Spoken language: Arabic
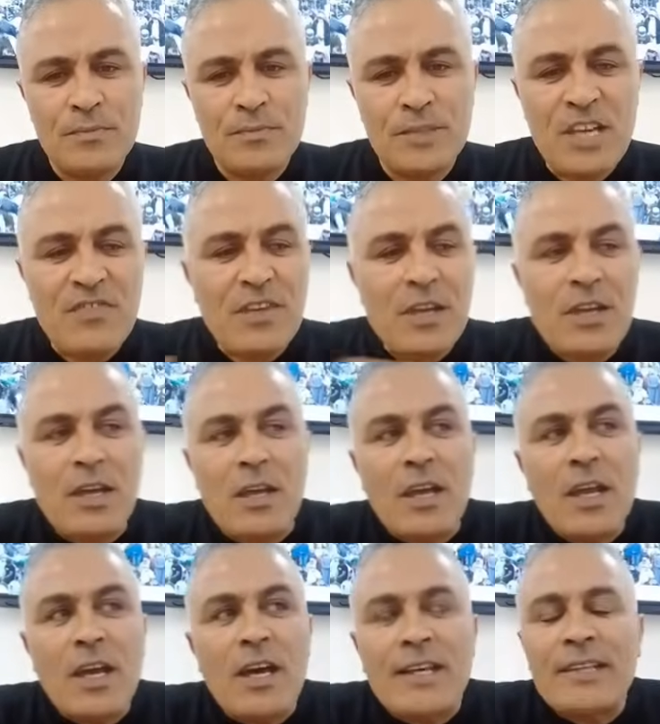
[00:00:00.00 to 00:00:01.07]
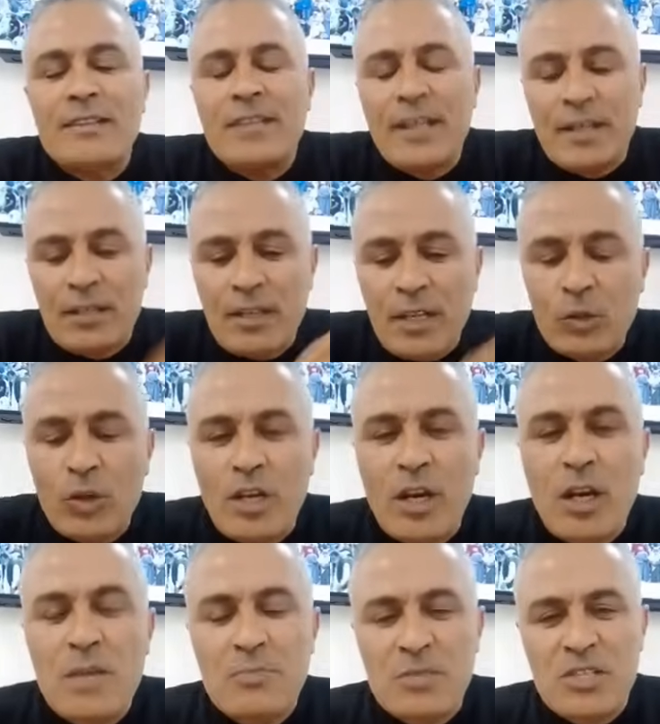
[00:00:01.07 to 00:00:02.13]
كيف انا درك النهار طول
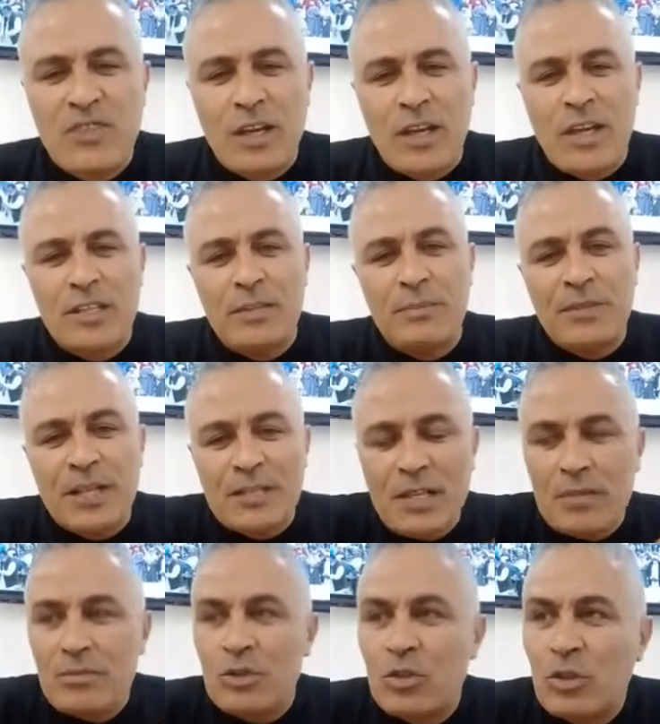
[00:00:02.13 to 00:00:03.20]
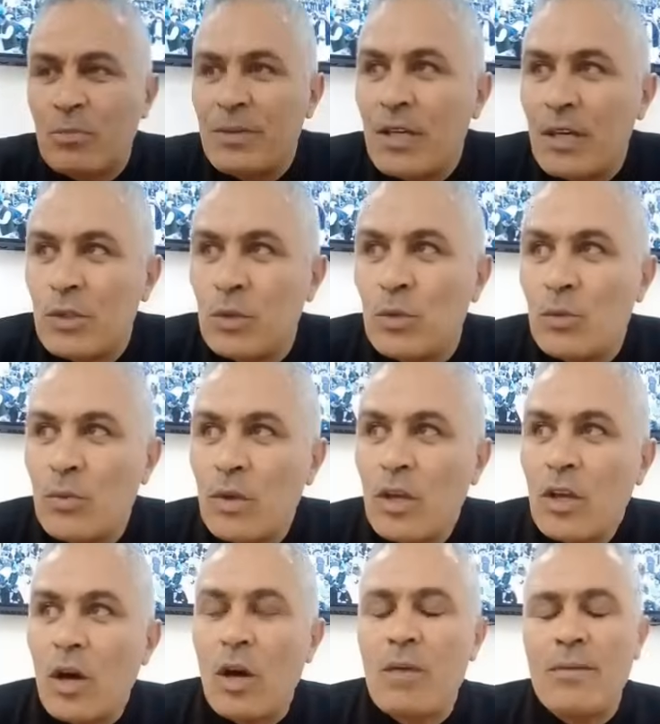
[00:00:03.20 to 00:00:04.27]
انا نتس في الغضب درك تاع المشطوبين هادو
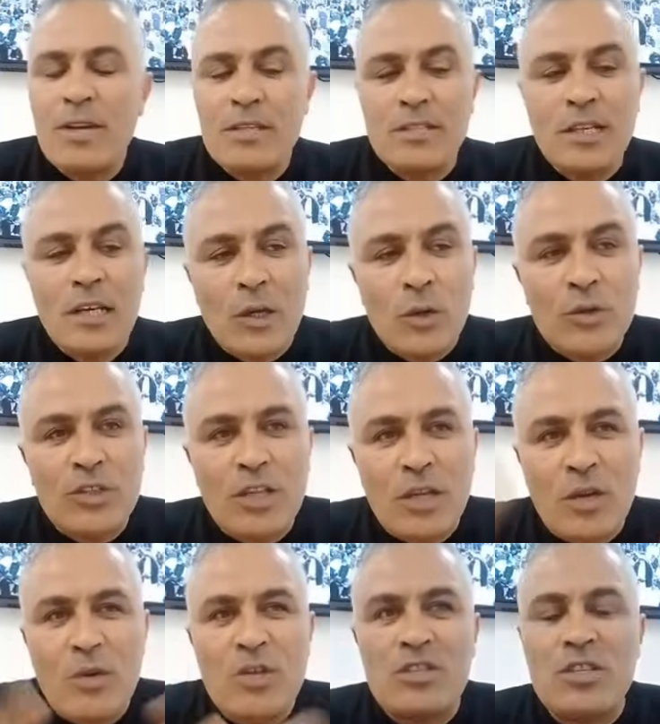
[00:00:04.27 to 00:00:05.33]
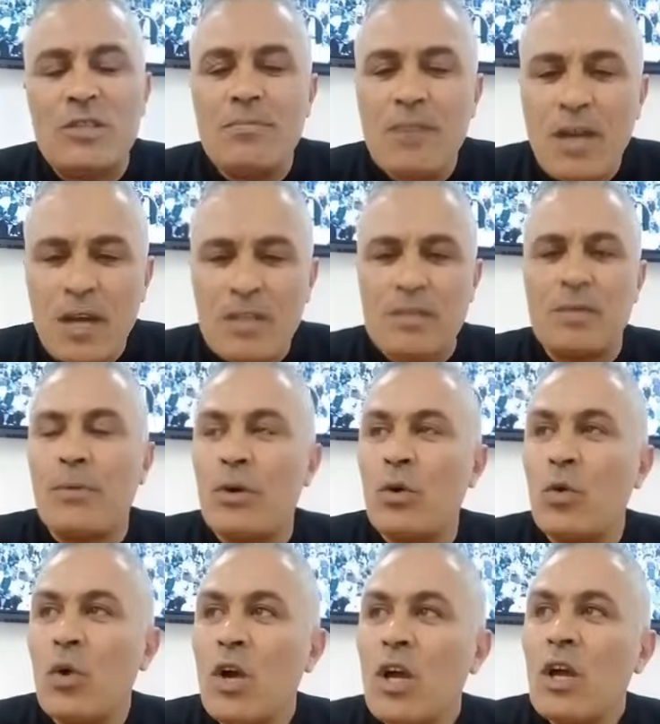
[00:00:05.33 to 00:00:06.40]
هما يتقلقوا ديروا اجتماع
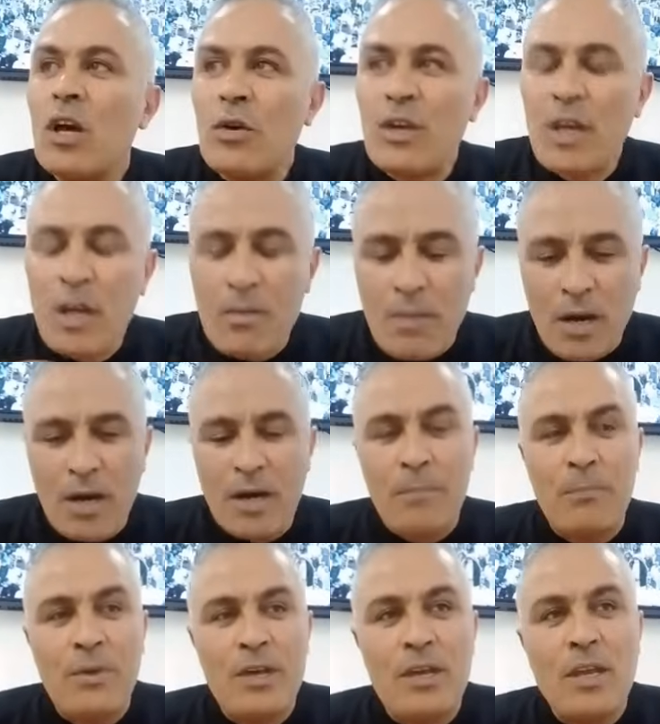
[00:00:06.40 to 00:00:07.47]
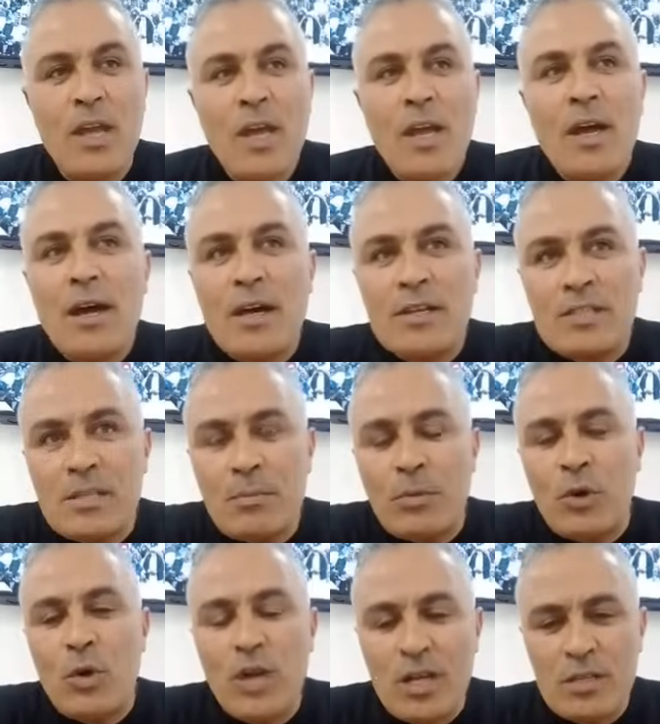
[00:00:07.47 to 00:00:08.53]
صبروا او يرحمها ربي ها
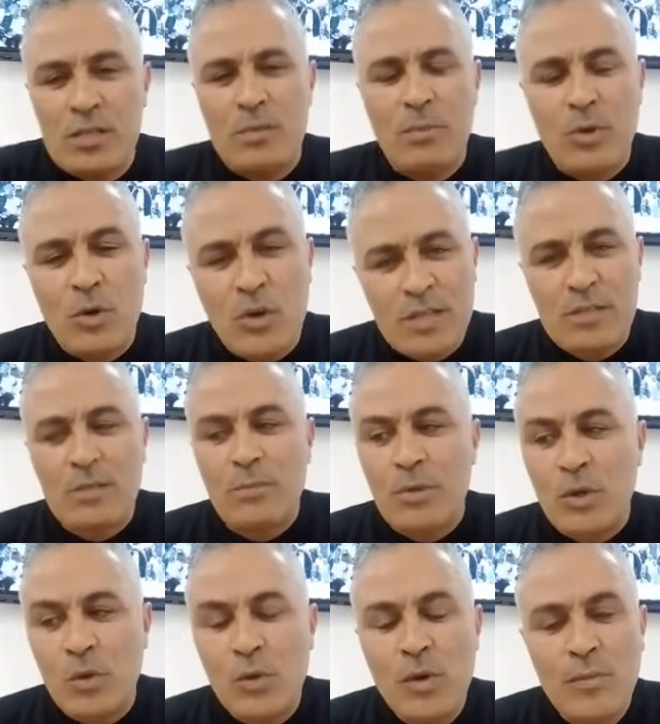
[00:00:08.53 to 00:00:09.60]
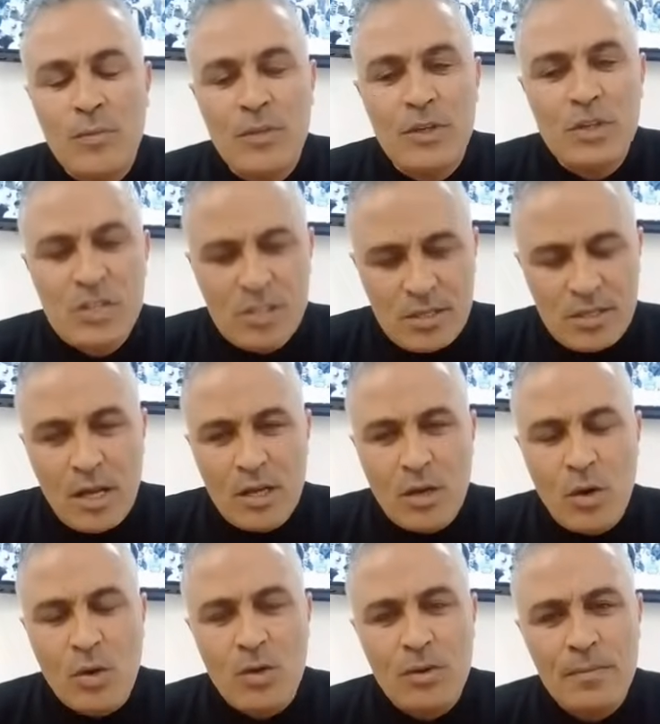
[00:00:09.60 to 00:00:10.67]
صبروا ها صبروا ها صبروا جيسكا
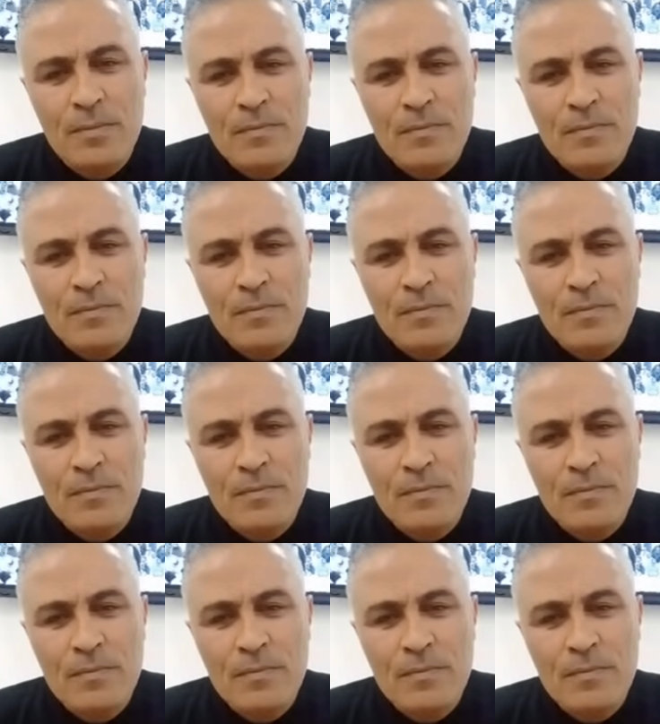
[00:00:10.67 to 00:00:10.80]
كون